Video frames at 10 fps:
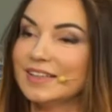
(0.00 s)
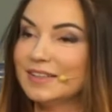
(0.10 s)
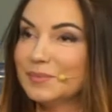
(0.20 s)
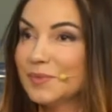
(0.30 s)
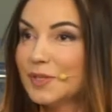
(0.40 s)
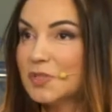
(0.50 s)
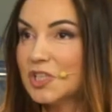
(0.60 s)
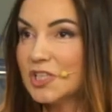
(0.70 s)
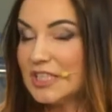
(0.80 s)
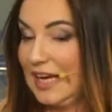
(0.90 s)
I, I,
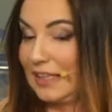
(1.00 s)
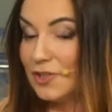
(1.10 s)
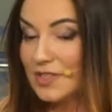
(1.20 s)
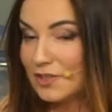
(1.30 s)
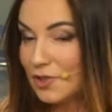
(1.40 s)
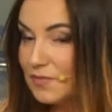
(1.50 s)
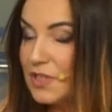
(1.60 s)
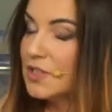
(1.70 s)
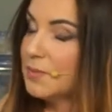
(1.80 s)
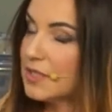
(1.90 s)
myślę, że tak, to jest, to jest
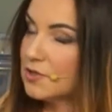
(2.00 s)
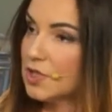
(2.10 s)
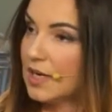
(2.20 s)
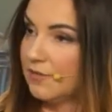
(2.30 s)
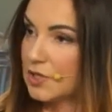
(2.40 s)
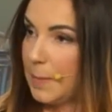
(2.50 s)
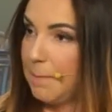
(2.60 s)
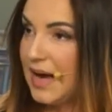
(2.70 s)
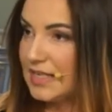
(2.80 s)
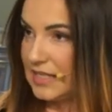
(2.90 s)
właśnie bardzo ciekawe, że
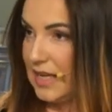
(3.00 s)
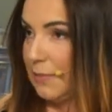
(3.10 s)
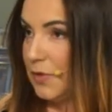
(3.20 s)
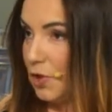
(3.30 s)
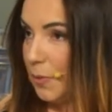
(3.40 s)
pasja mnie